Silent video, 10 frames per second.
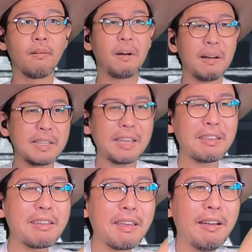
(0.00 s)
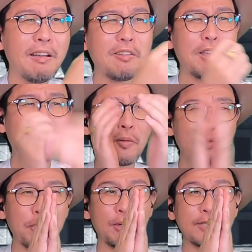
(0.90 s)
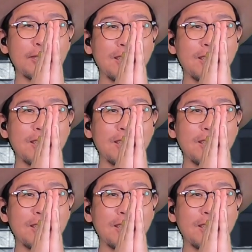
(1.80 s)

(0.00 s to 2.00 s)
ああ、いけいけいけ。いや、今度こそ